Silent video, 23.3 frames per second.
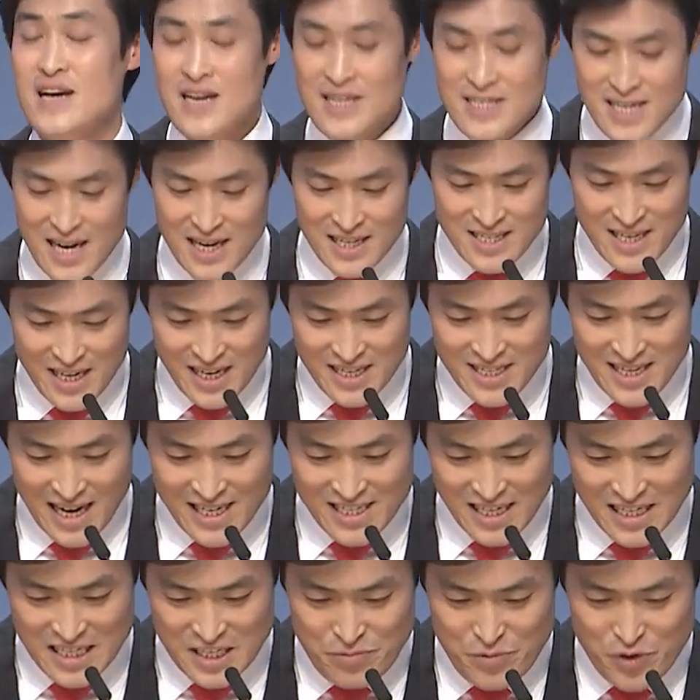창세기
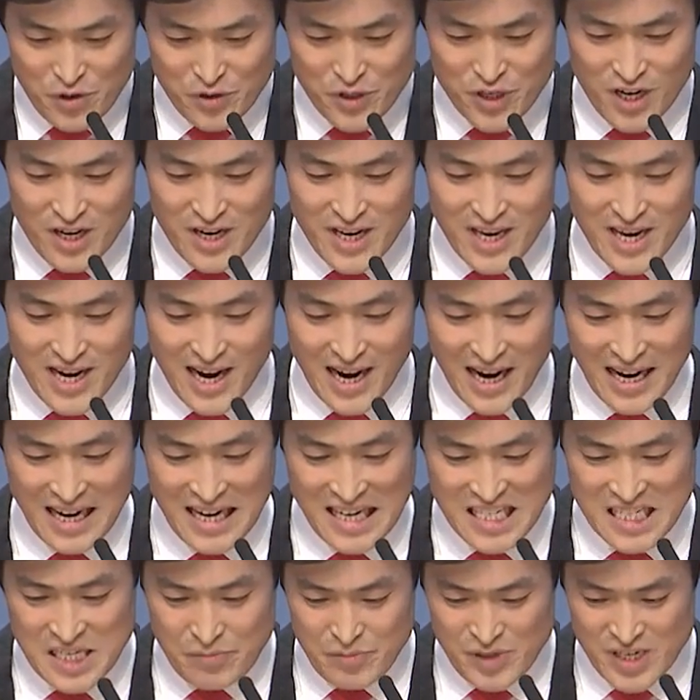4장 16절 이하
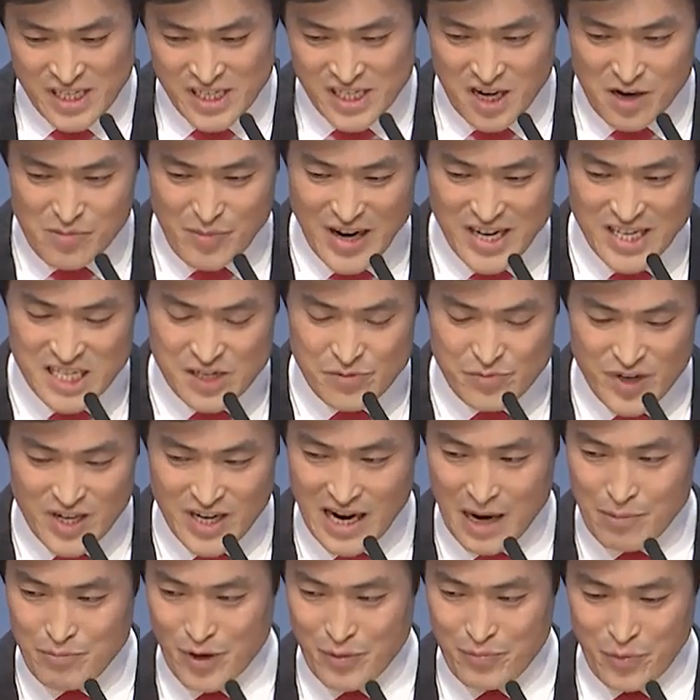17절 말씀을
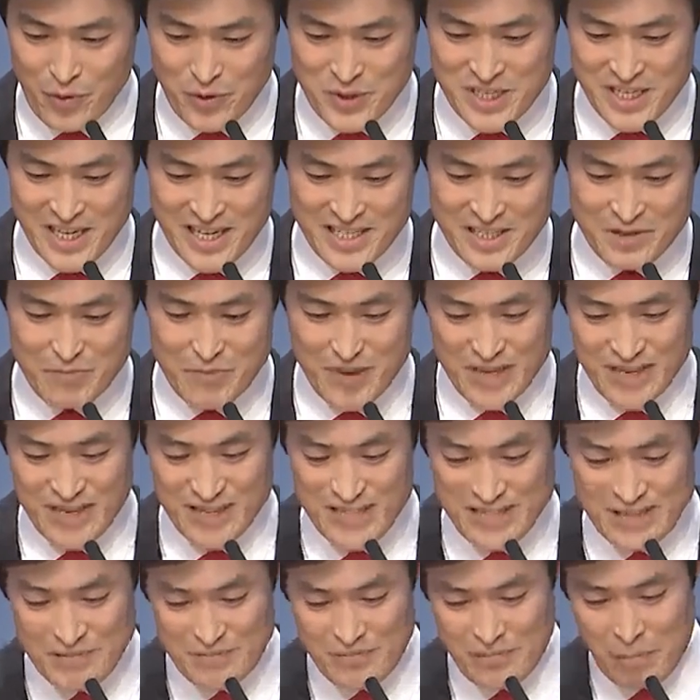한번 보시겠습니까?
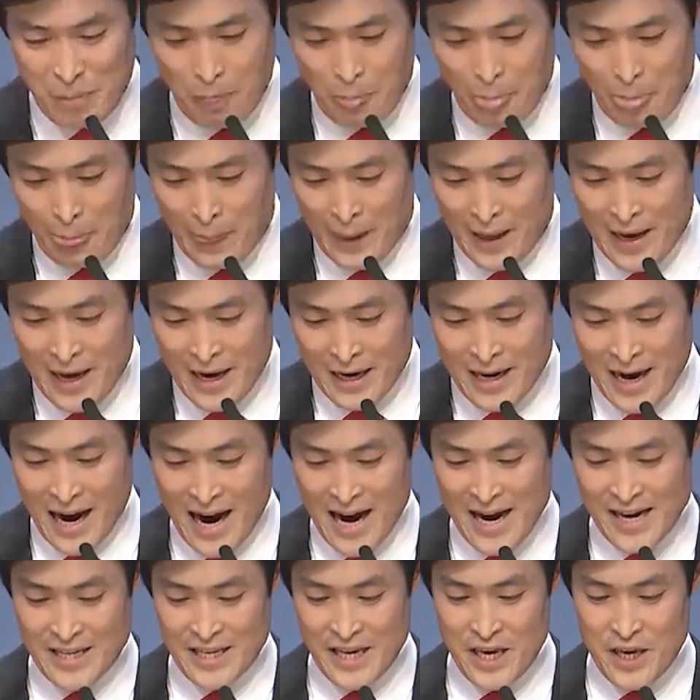
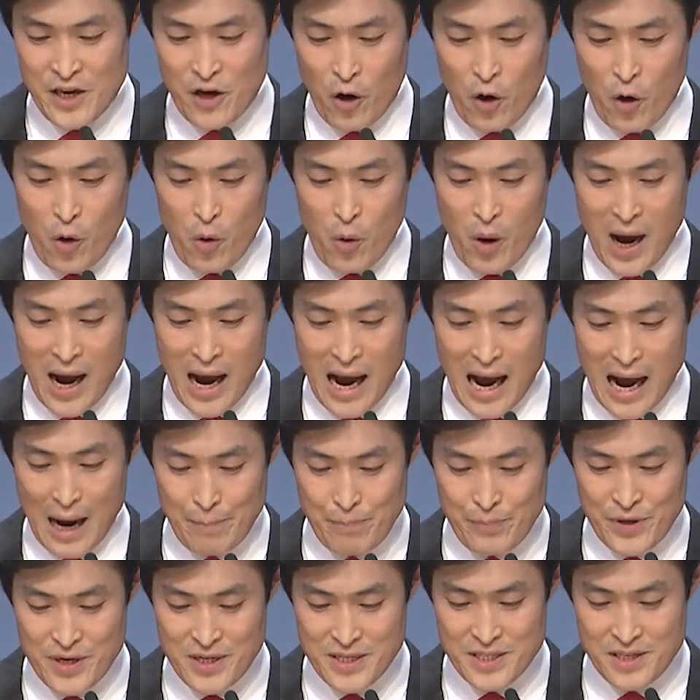가인이 여호와
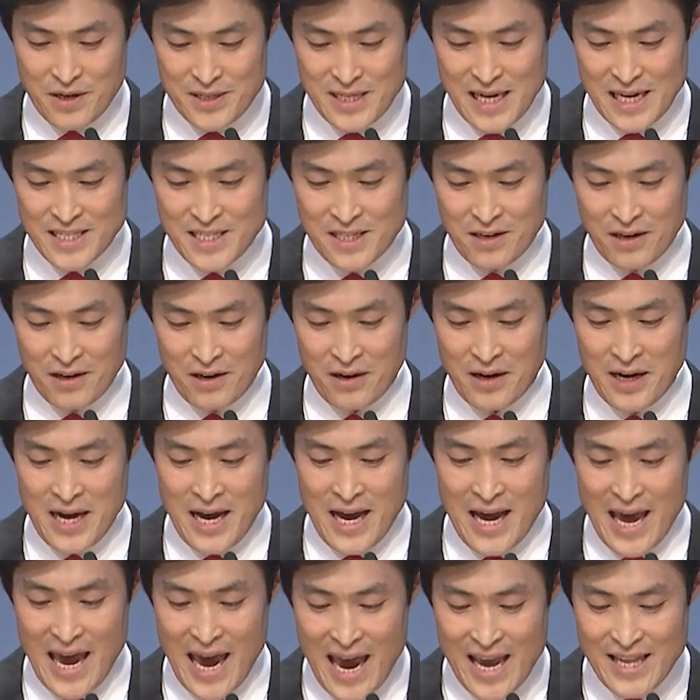앞을 떠나서
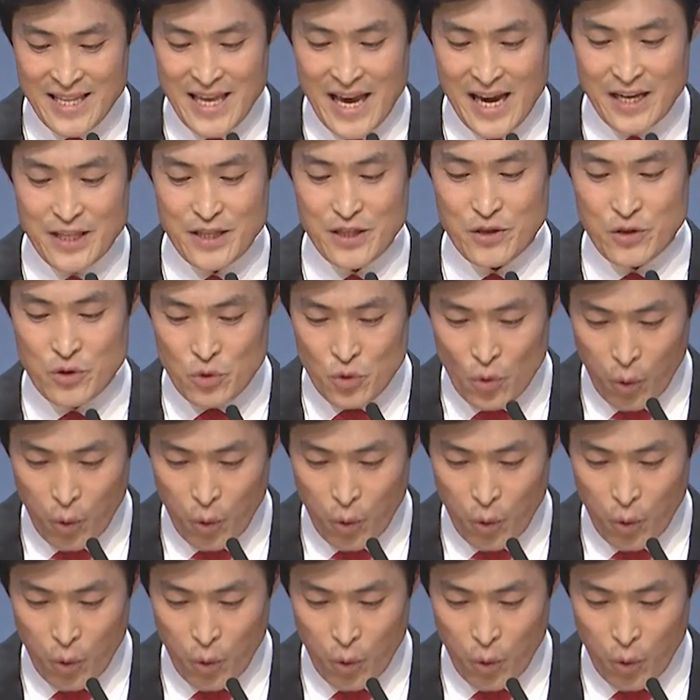에덴